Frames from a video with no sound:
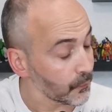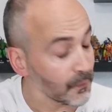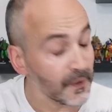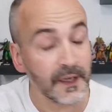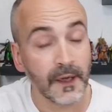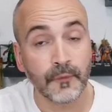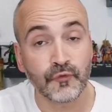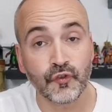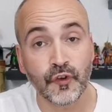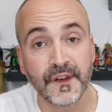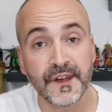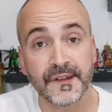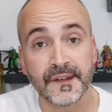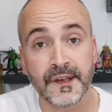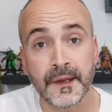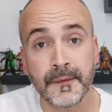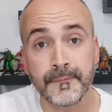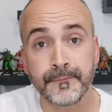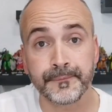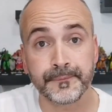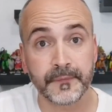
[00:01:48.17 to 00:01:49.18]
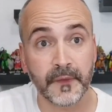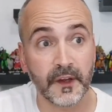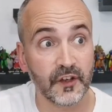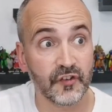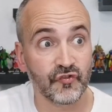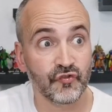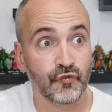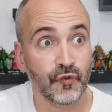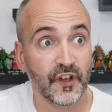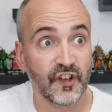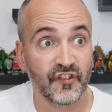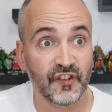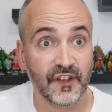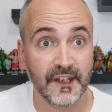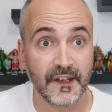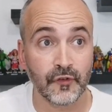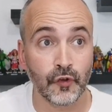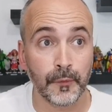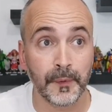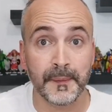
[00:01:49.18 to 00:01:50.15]
oui, comme je disais,
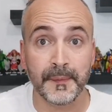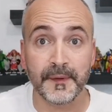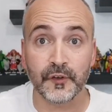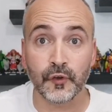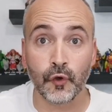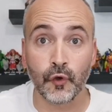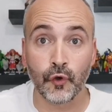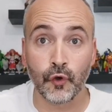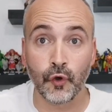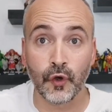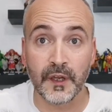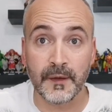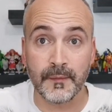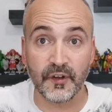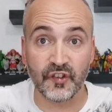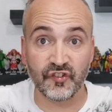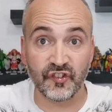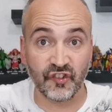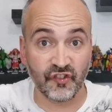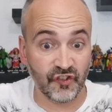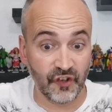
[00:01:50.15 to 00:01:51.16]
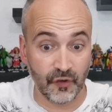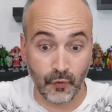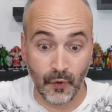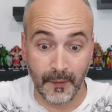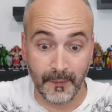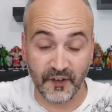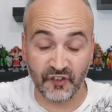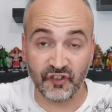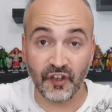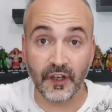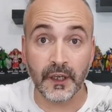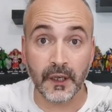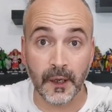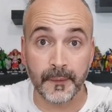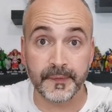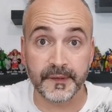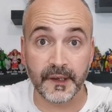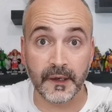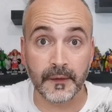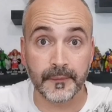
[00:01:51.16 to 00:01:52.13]
j'étais surpris parce que le colis, moi, j'ai eu un machin
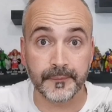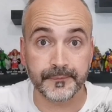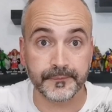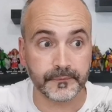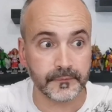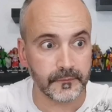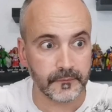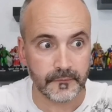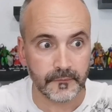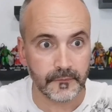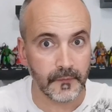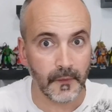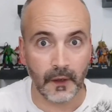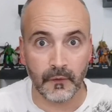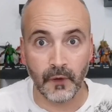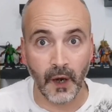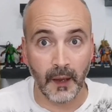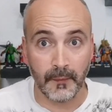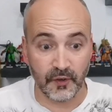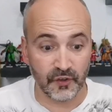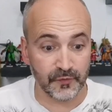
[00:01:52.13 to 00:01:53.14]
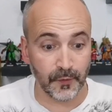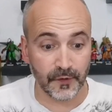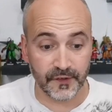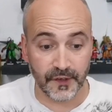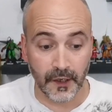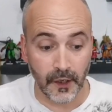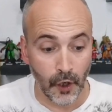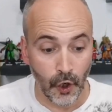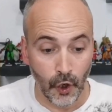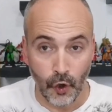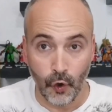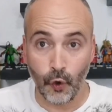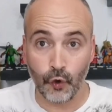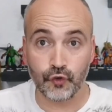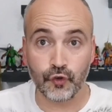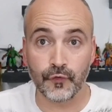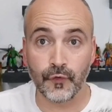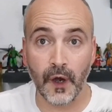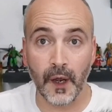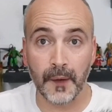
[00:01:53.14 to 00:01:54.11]
comme ça voilà, moi je pensais
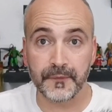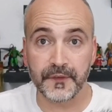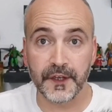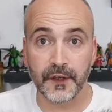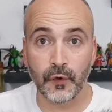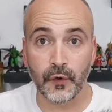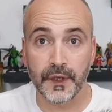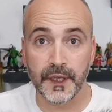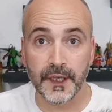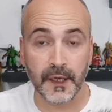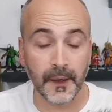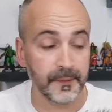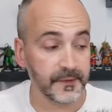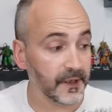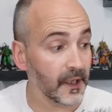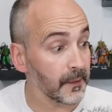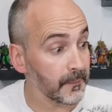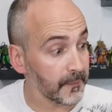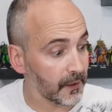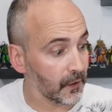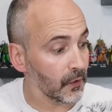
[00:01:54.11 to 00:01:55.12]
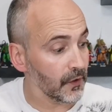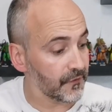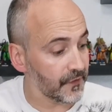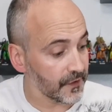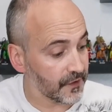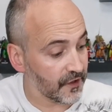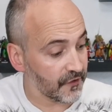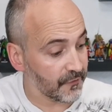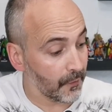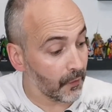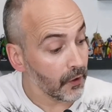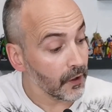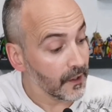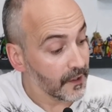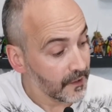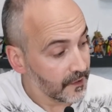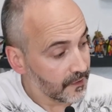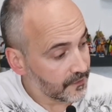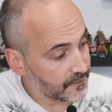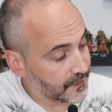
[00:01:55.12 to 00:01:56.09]
recevoir un petit colis comme ça. Ben non, effectivement,
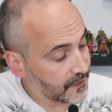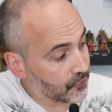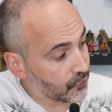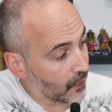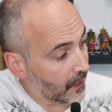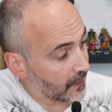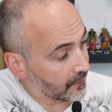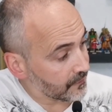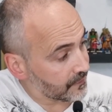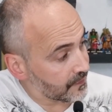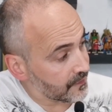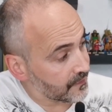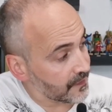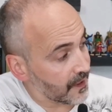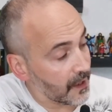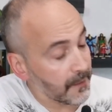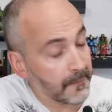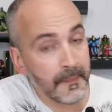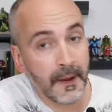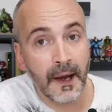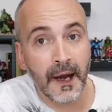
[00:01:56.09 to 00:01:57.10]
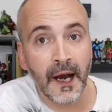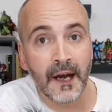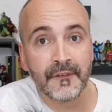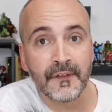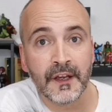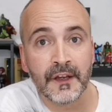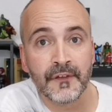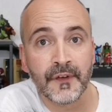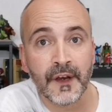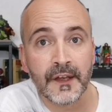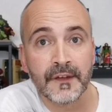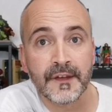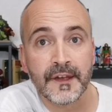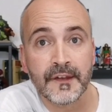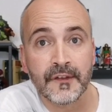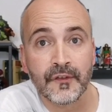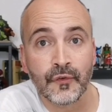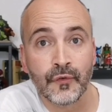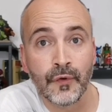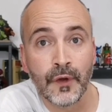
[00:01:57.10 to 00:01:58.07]
c'est du 1 sixième avec vrai
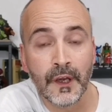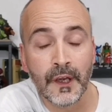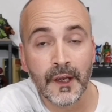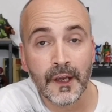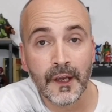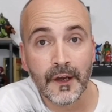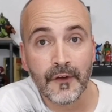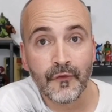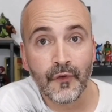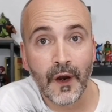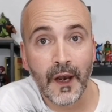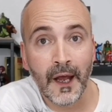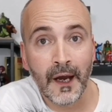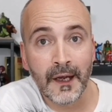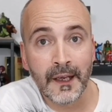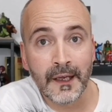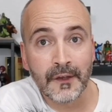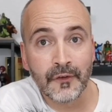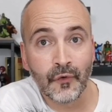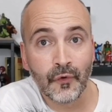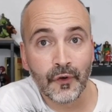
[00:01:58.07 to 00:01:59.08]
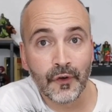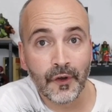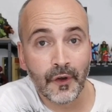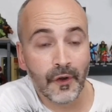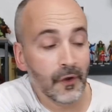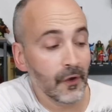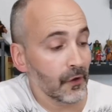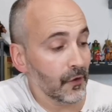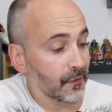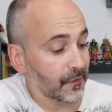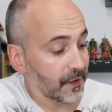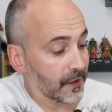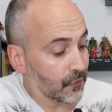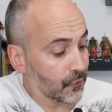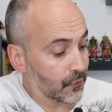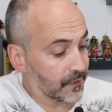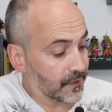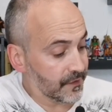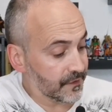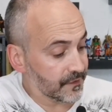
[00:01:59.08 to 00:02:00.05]
tissu. Voilà, donc euh, c'est
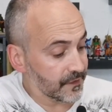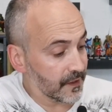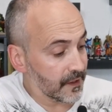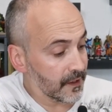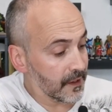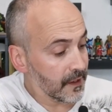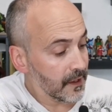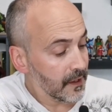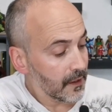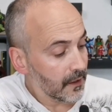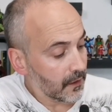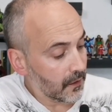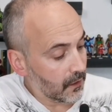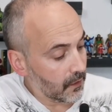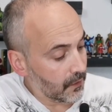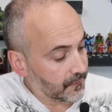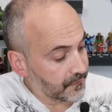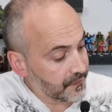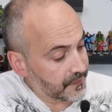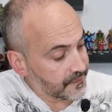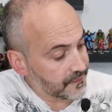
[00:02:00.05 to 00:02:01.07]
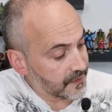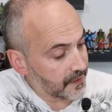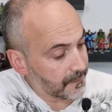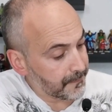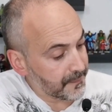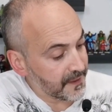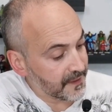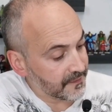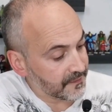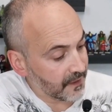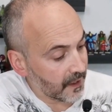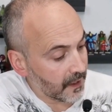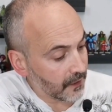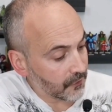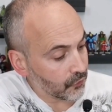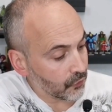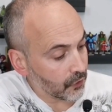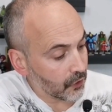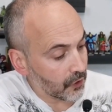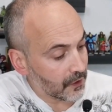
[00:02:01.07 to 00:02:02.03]
du Disney, euh, Disney
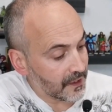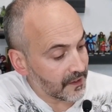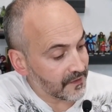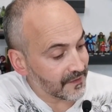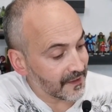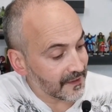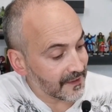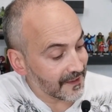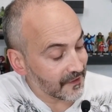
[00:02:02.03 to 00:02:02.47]
Pixar, donc Les